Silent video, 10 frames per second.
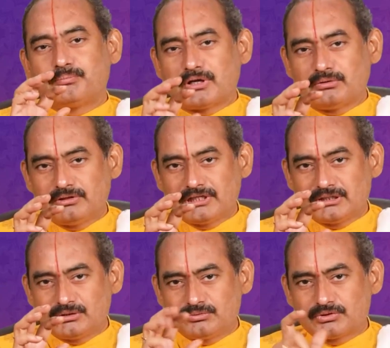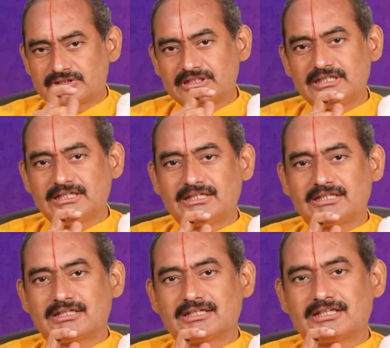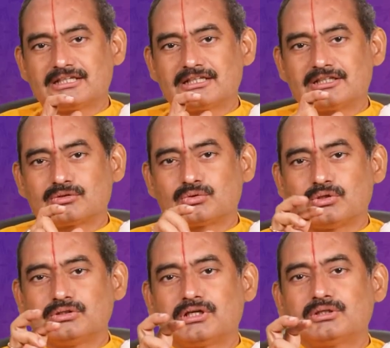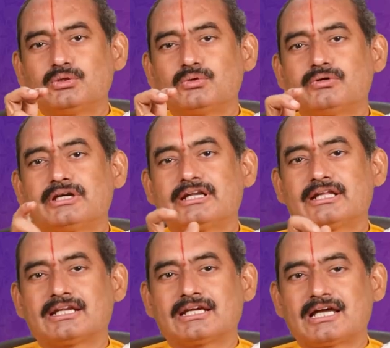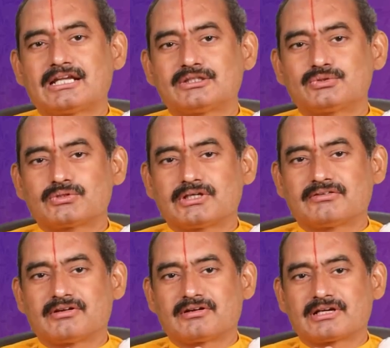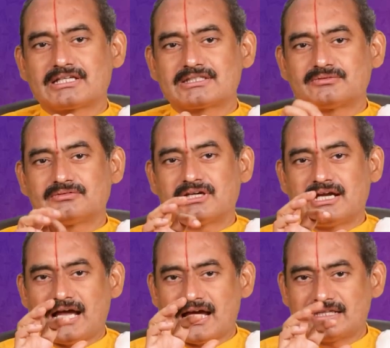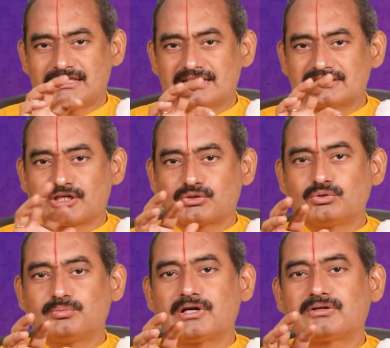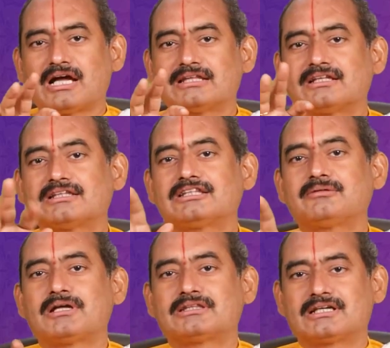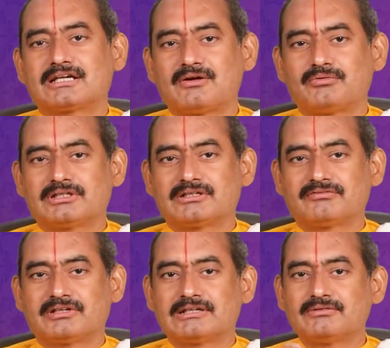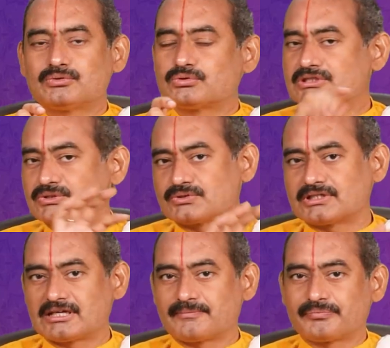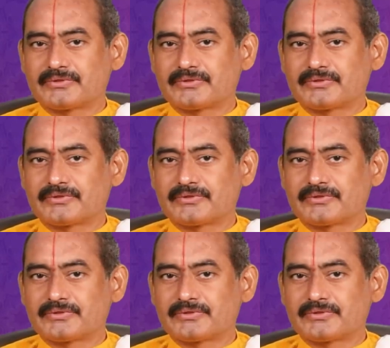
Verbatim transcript: పనుల ఎందు ఒత్తిడి తొందరతో కూడిన నిర్ణయాలు తీసుకునేటువంటి అవకాశం ఆర్థిక సర్దుబాటు అంతత్ర మాత్రంగా ఉండటం వంటివి సూచిస్తున్నాయి